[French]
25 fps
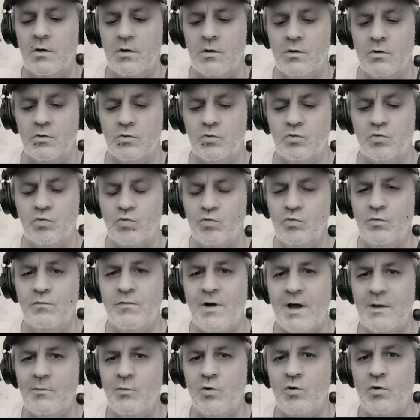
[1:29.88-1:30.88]
euh, tout
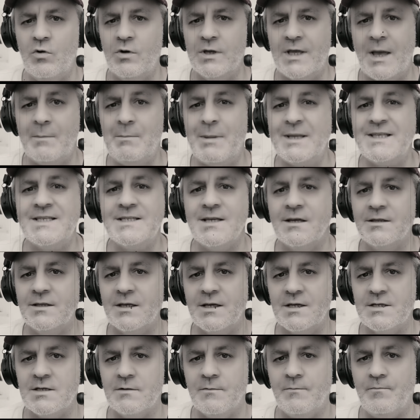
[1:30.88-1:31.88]
vraiment, il n'y a pas de
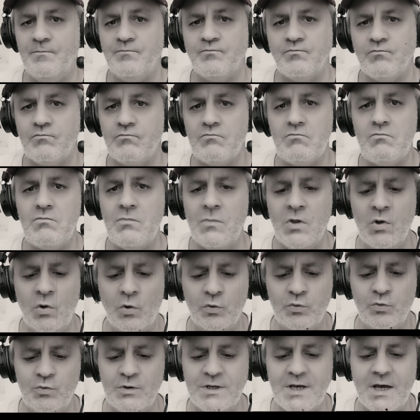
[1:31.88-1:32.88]
synthèse.
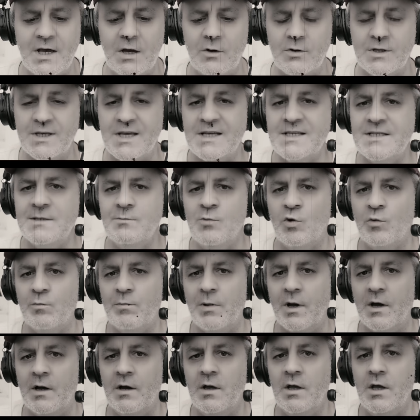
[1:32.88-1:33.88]
En tout cas, quasiment
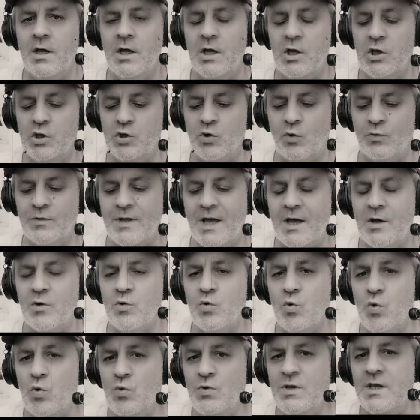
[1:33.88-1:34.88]
pas. Il y en a
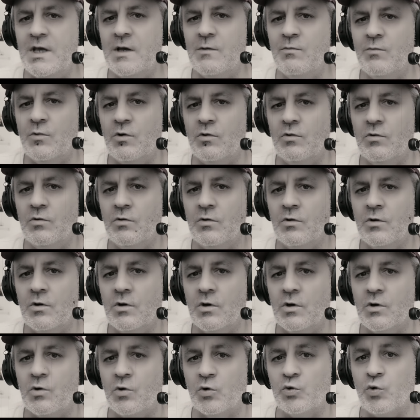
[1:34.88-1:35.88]
uniquement
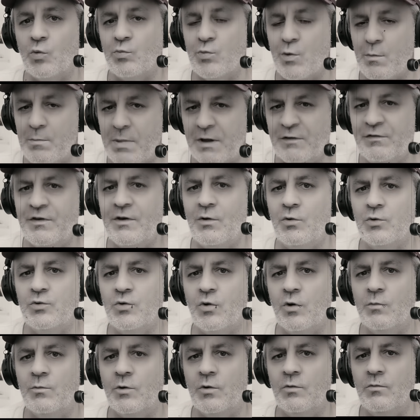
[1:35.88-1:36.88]
quand on ne peut pas faire
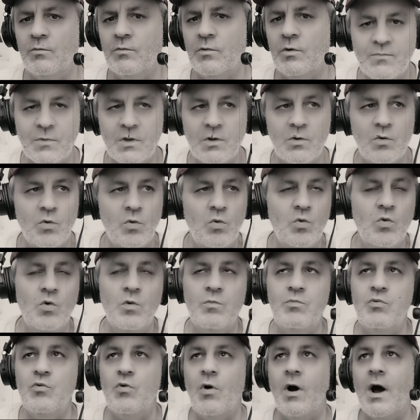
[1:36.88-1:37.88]
autrement. Ou
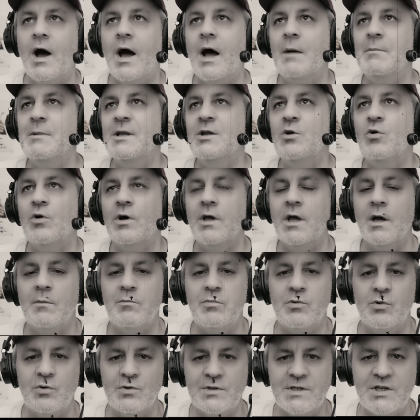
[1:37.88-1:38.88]
pour améliorer un
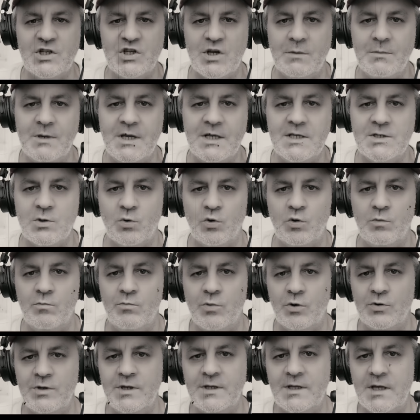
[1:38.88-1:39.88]
plan, si jamais ils ont une
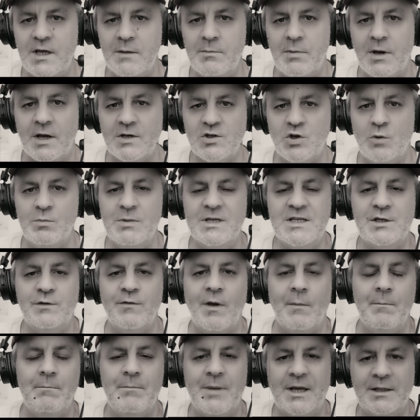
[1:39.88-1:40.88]
bonne idée, par exemple, ils ne se
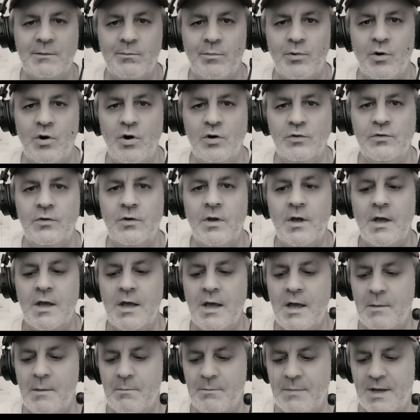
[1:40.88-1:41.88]
ferment pas de porte.
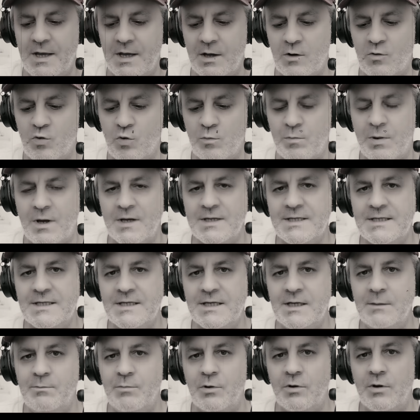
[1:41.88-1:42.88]
Mais le
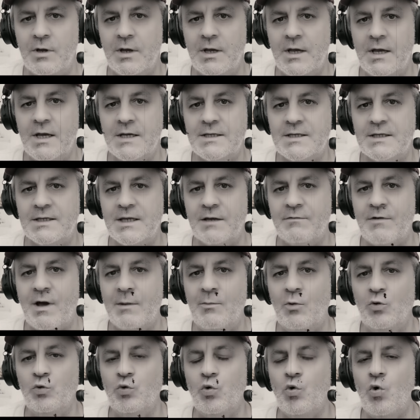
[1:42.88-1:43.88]
principe, c'était
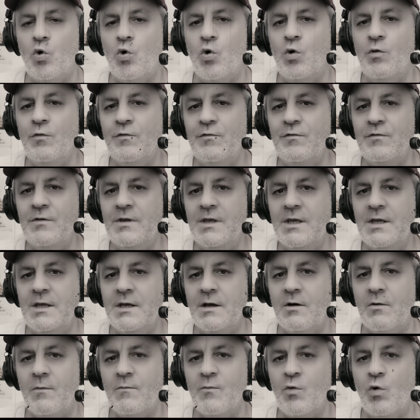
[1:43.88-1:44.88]
vraiment de
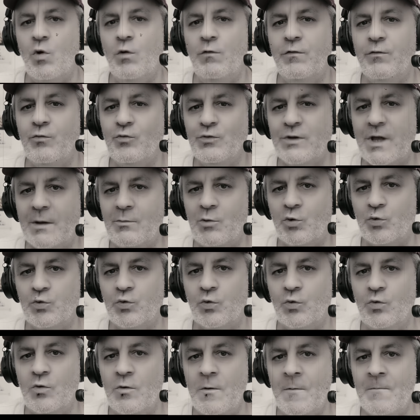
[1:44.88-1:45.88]
revenir aux
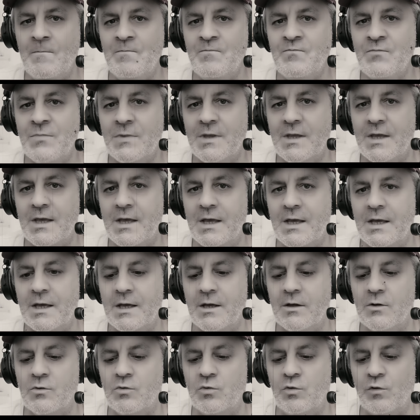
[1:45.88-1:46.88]
fondamentaux
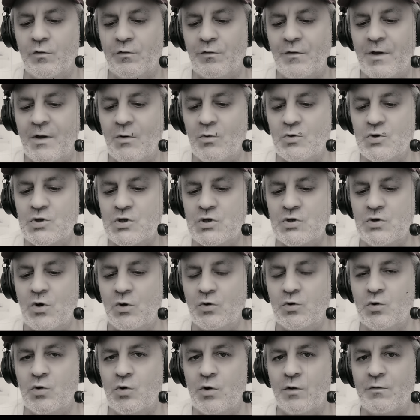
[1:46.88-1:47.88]
et de faire en
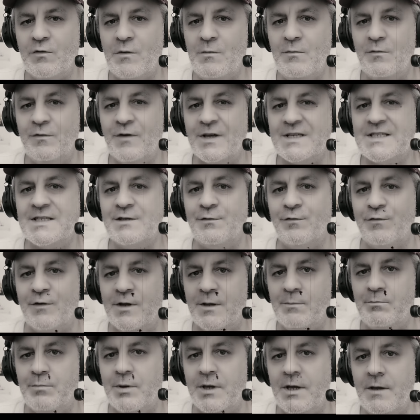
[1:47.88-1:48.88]
sorte que le film fasse
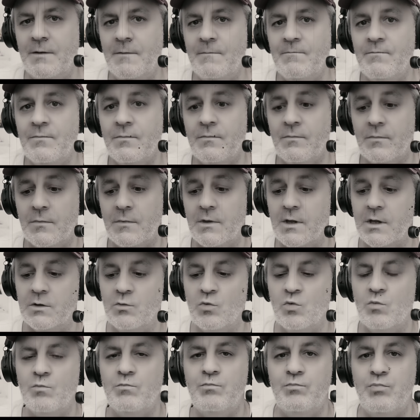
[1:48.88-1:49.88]
flipper. Et
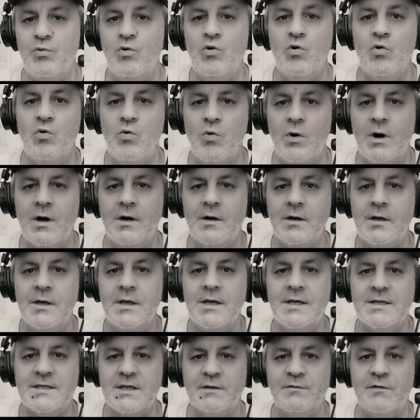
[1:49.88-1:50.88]
donc pourquoi
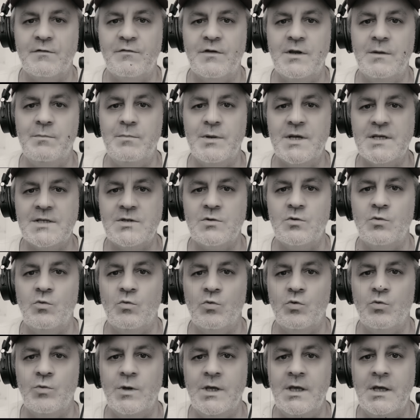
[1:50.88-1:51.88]
ça fait flipper
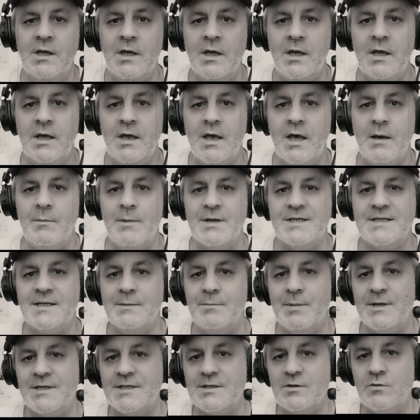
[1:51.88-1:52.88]
selon lui bah, C'est
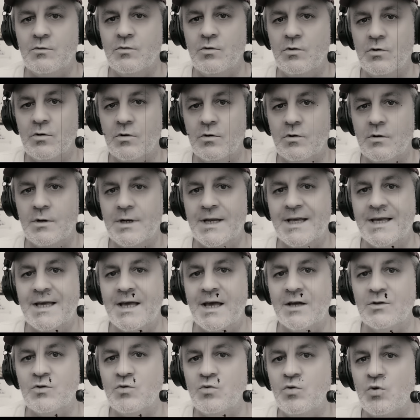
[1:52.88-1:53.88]
parce que euh, les
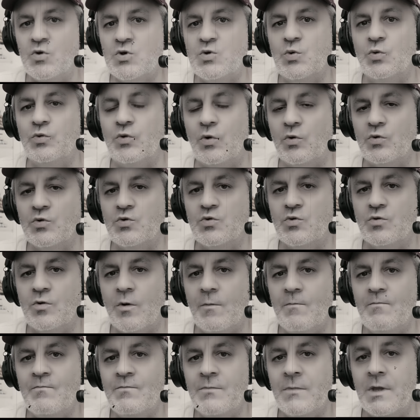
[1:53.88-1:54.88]
créatures sont en
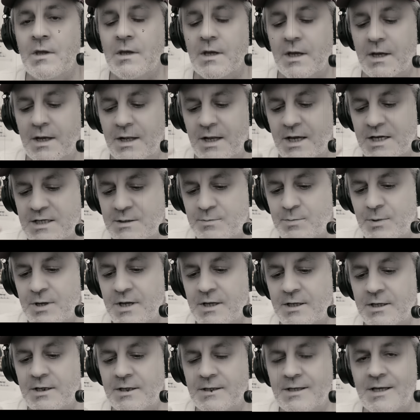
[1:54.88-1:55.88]
dur. Et il
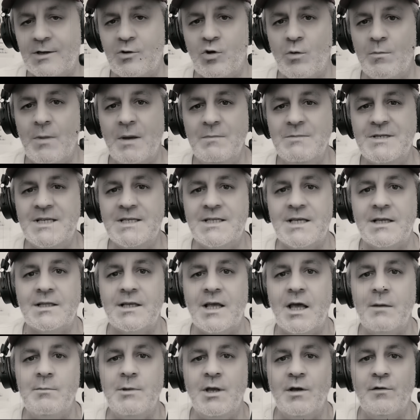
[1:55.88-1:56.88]
explique, il dit que même si c'est
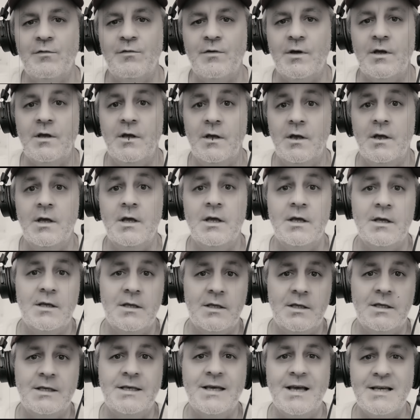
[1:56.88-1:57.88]
très bien fait,
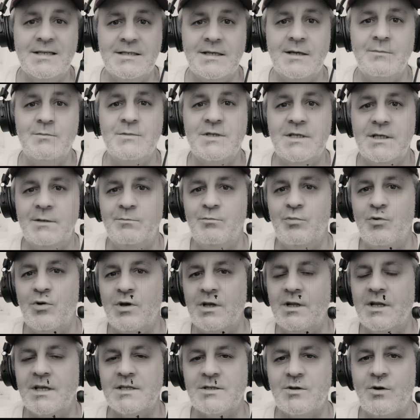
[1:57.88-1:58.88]
il casse un petit peu
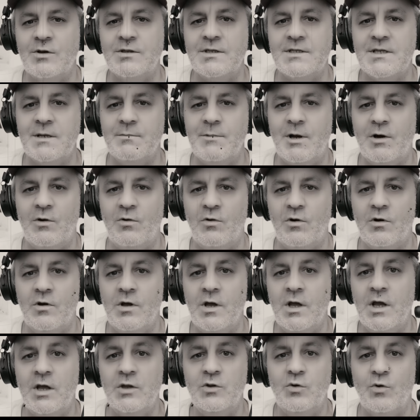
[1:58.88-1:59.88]
Ridley Scott, c'est marrant. Hein.
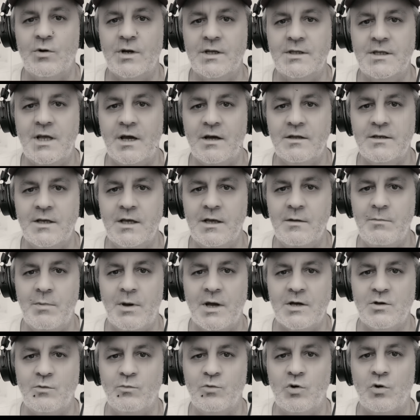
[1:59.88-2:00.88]
Dans les derniers,
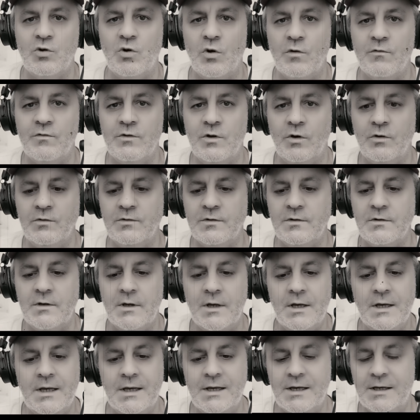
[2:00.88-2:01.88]
par exemple, dans Covenant,
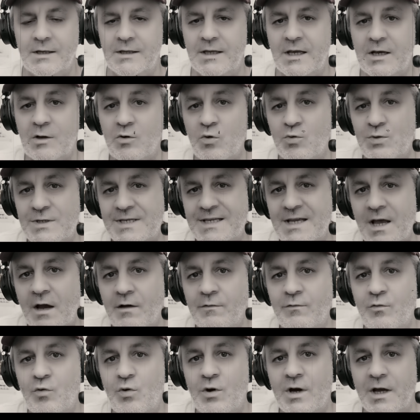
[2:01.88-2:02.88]
il dit que le
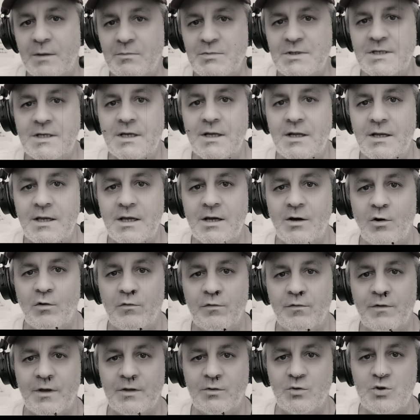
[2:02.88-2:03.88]
cerveau reptilien en
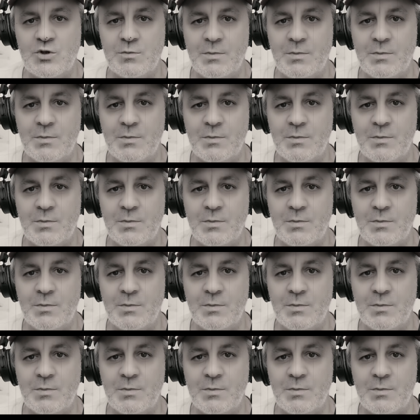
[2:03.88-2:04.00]
fait du